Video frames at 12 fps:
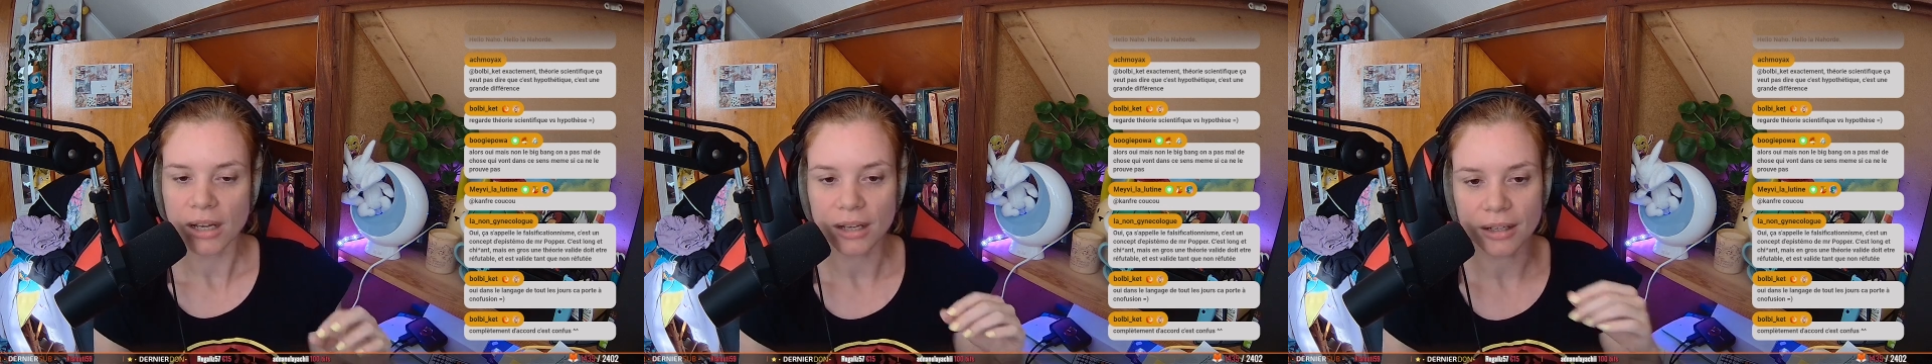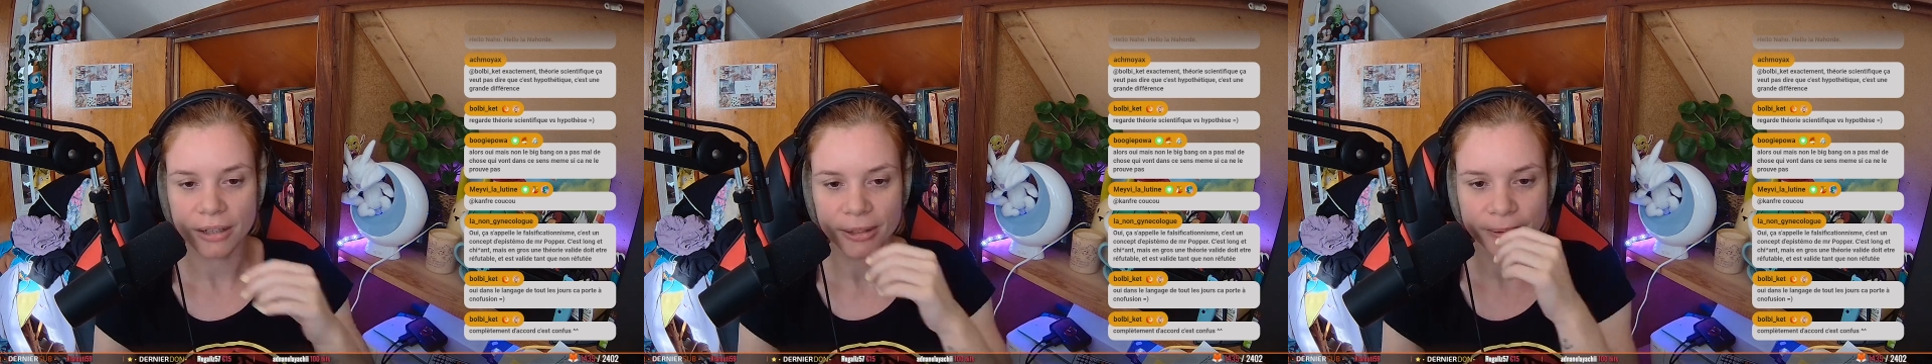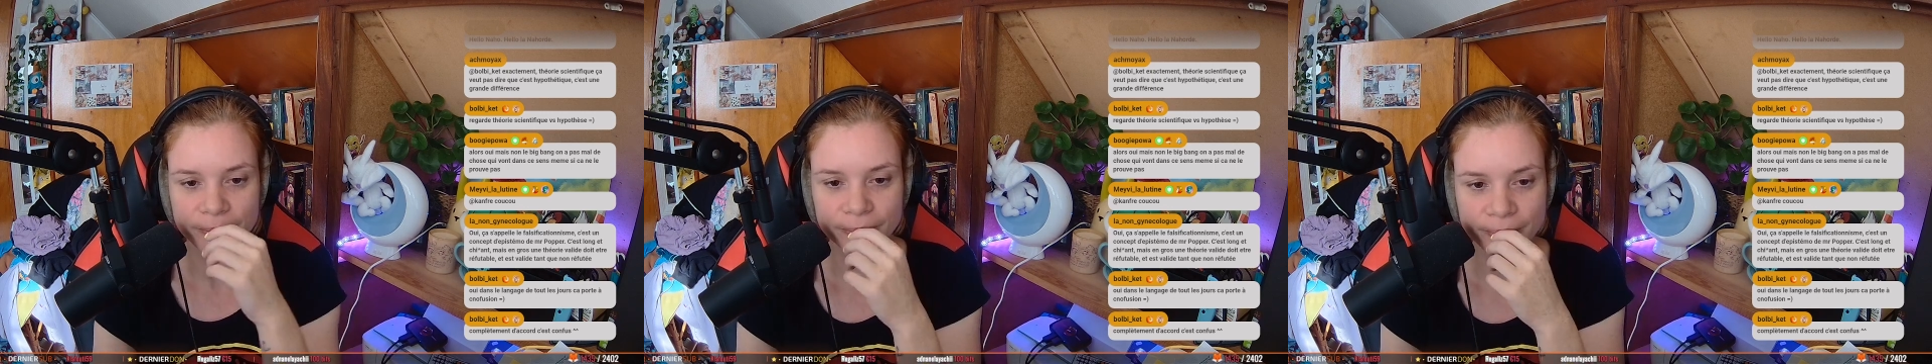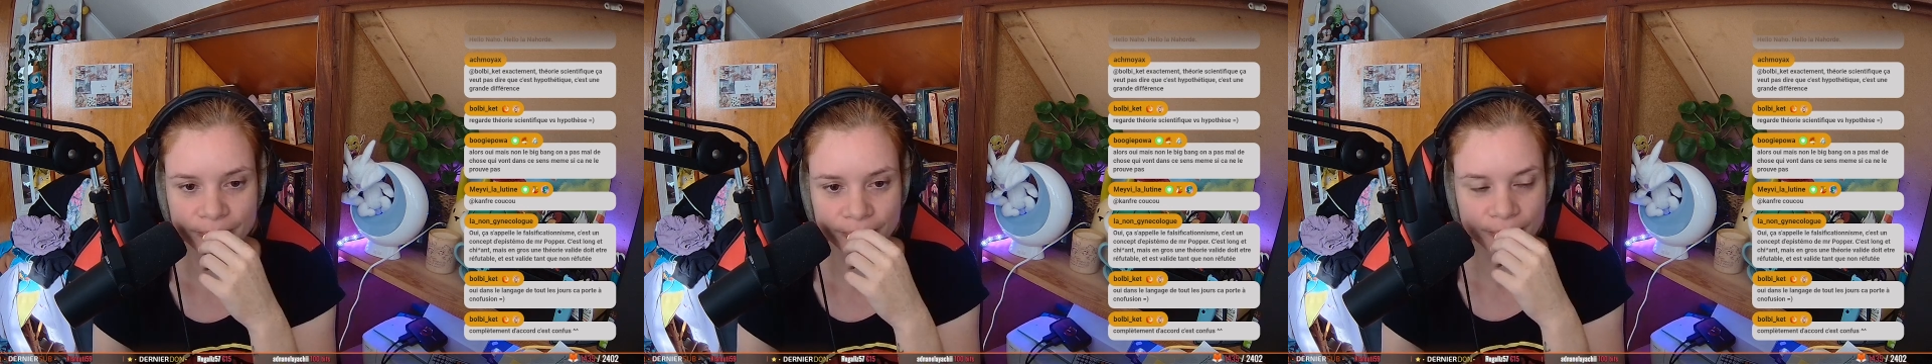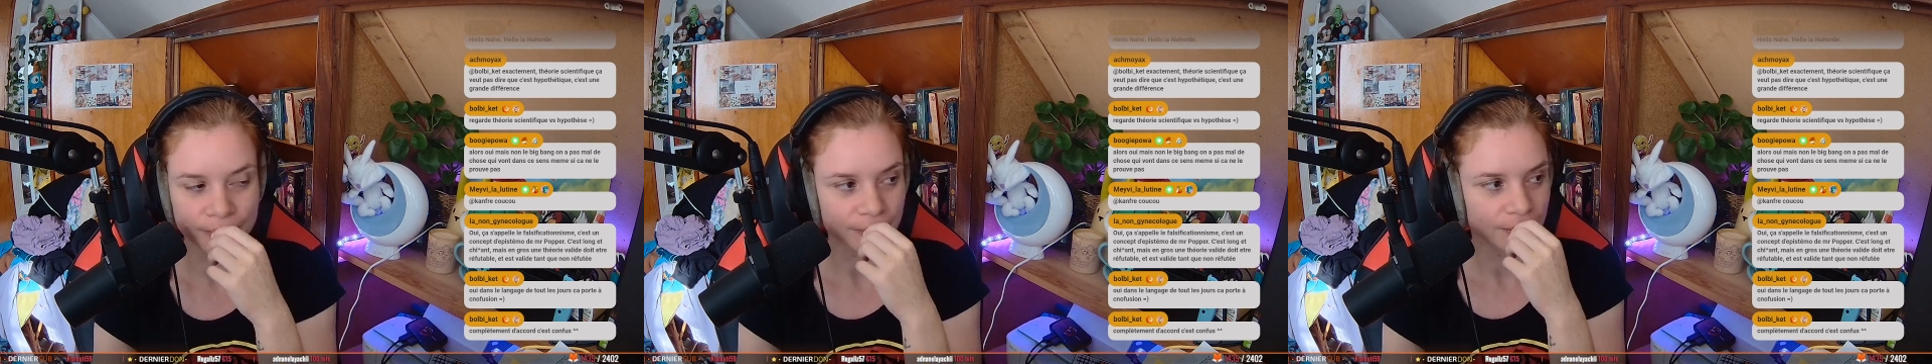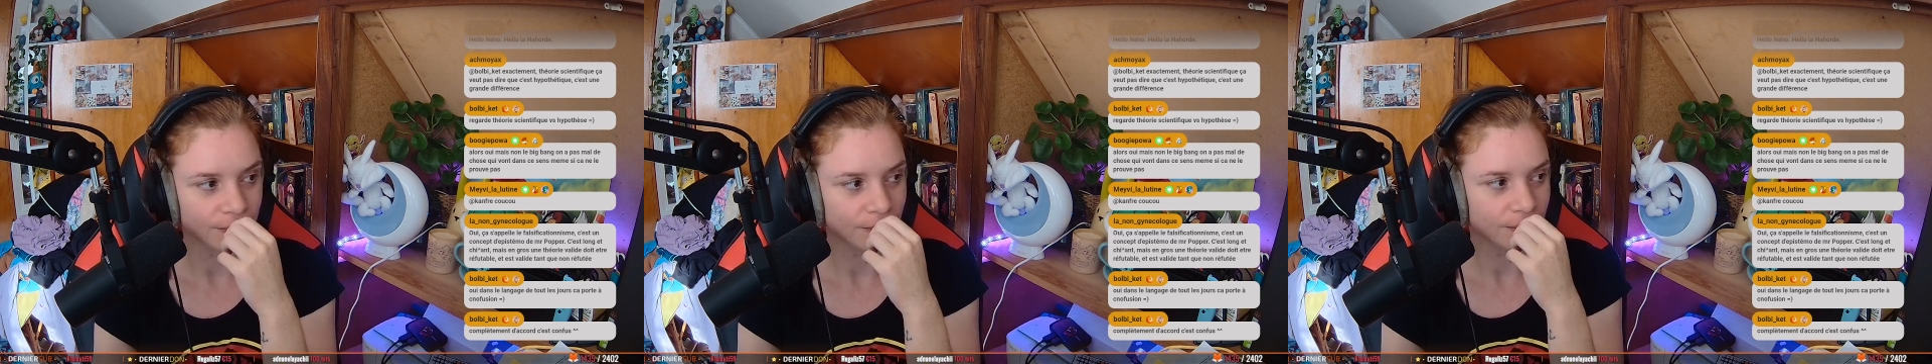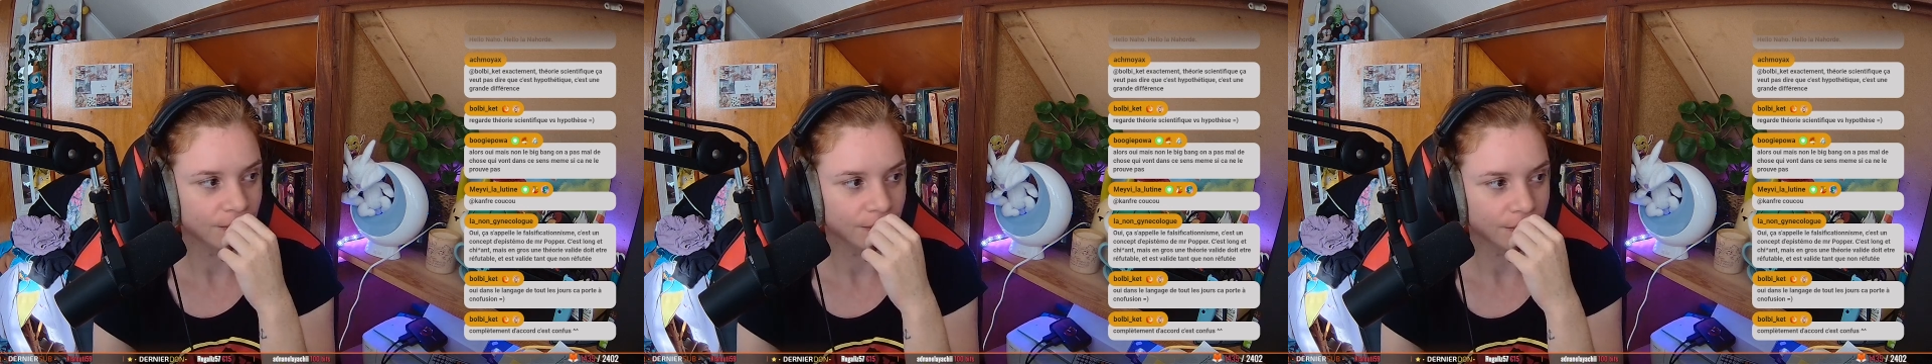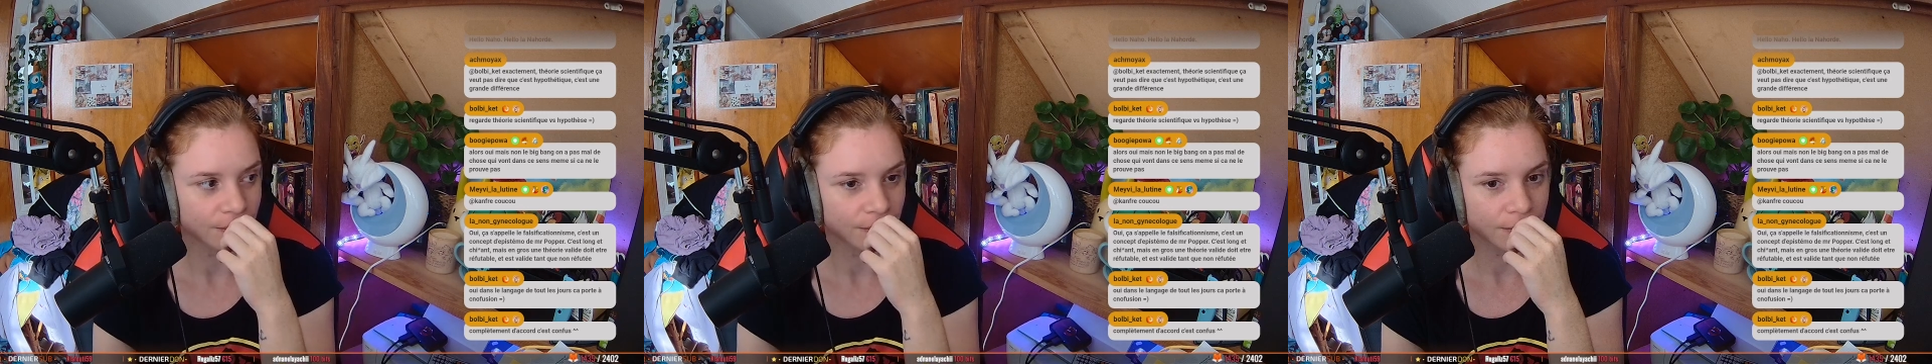
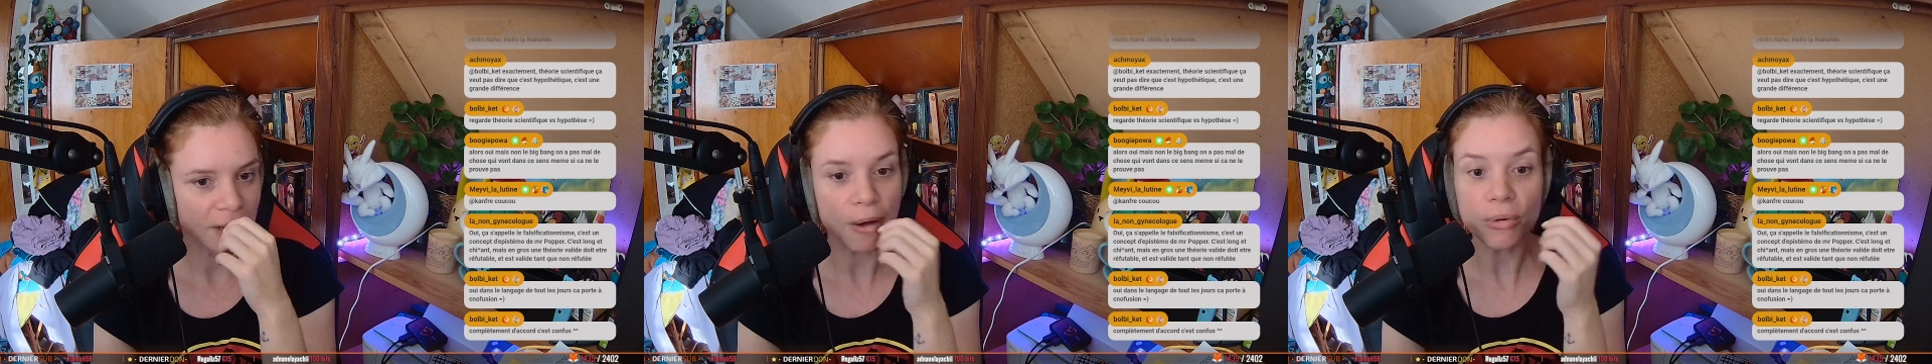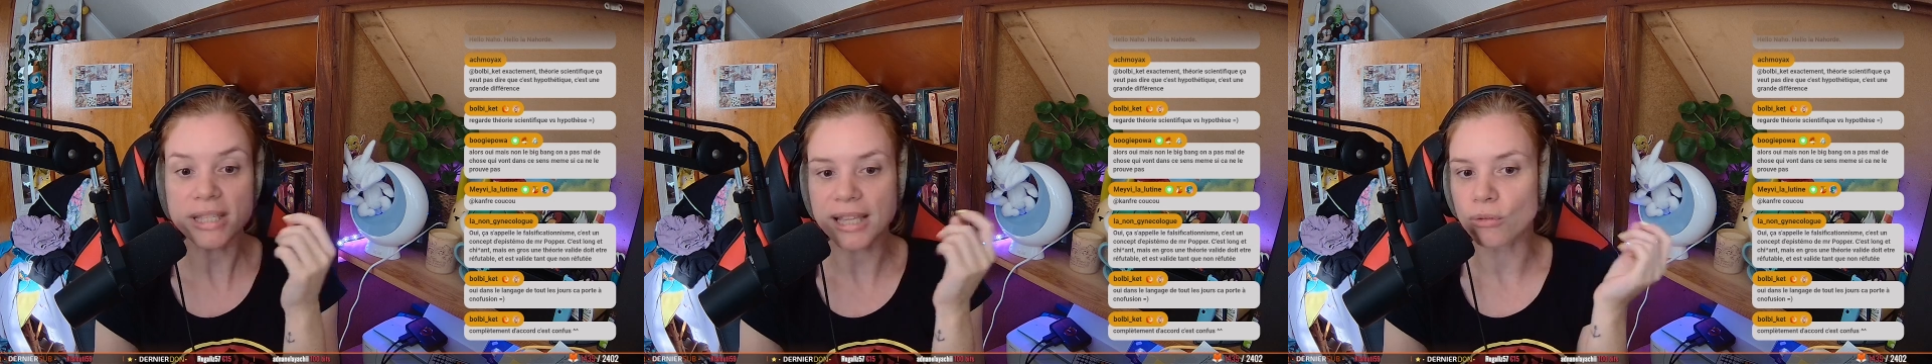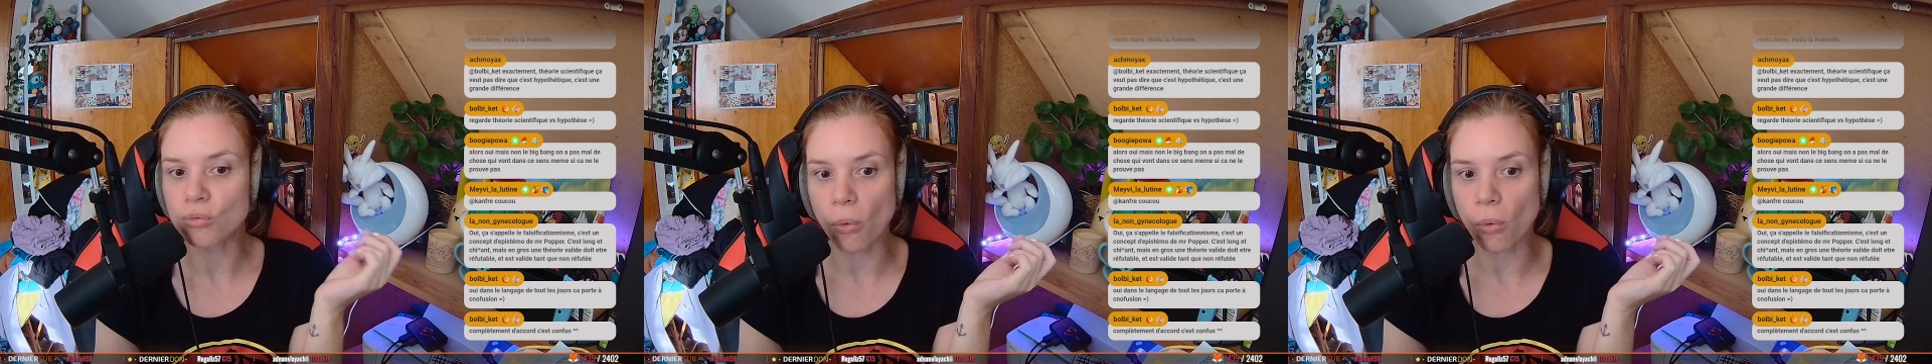Euh, ah oui, ça nous